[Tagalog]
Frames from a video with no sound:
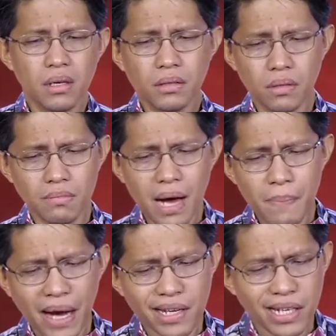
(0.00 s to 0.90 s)
Nung
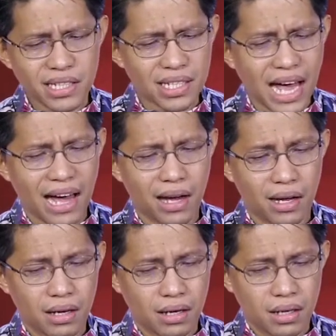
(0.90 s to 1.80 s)
mapakinggan nila
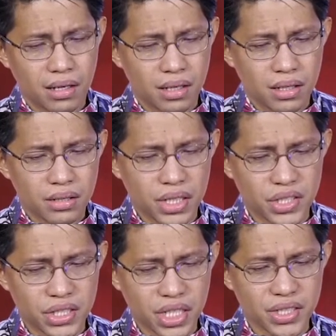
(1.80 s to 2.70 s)
na
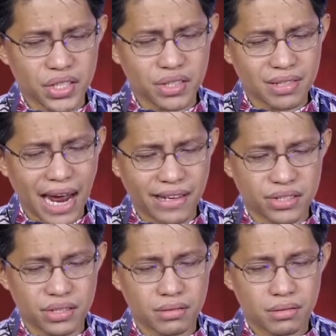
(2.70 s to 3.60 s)
si Jesus
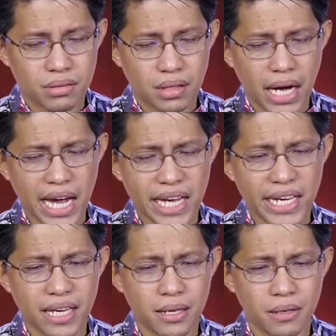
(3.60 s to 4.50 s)
Christ
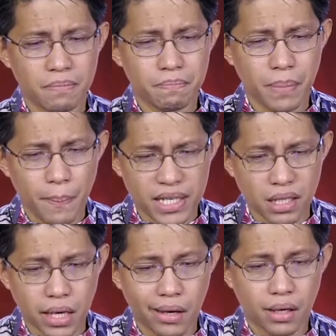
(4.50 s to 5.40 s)
ay
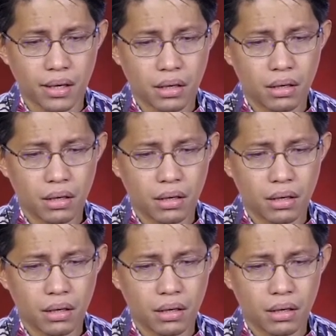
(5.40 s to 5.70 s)
paparating,